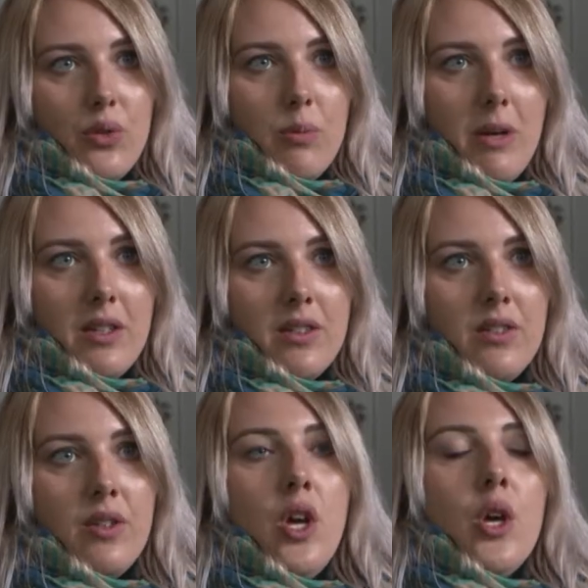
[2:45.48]
zu
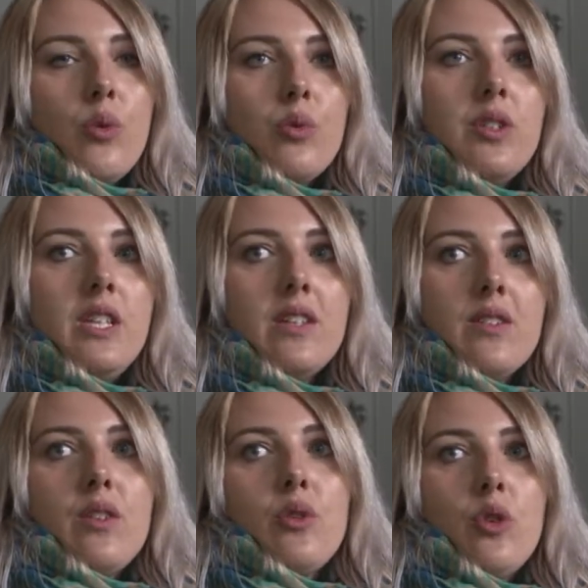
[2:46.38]
machen. Und hier ist
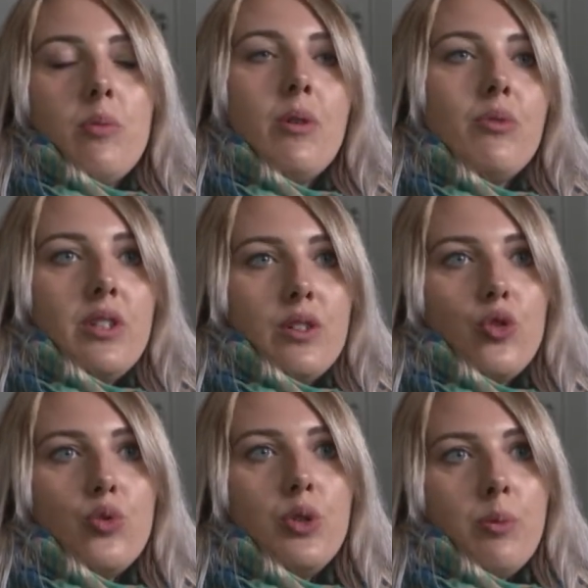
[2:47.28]
es auch nochmal unter
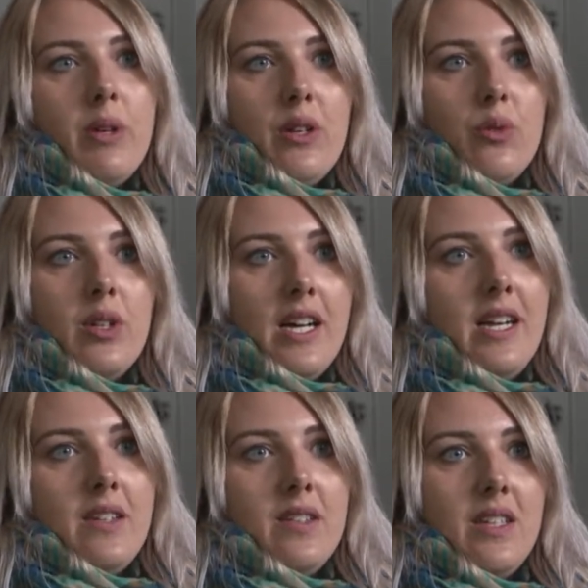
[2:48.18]
geschultem Personal.
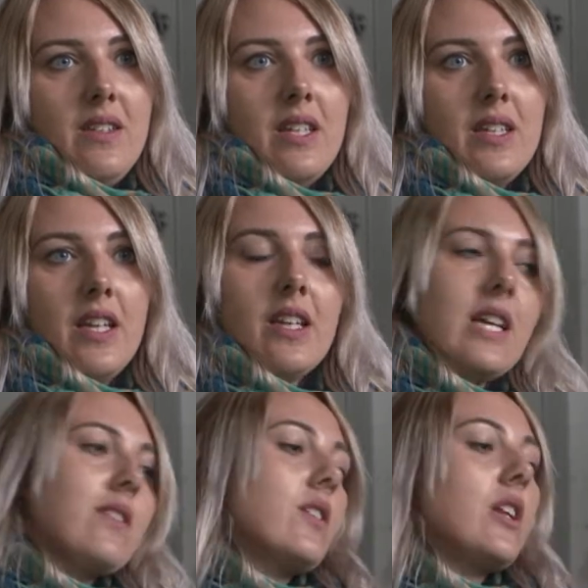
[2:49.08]
Das heißt, hier kriege ich
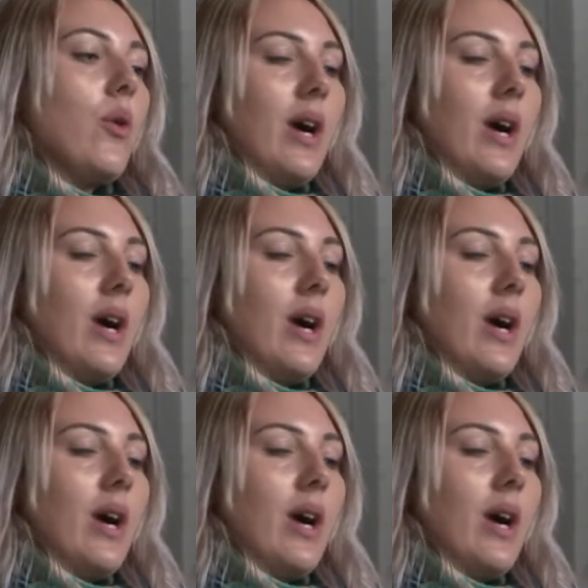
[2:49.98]
ganz genaue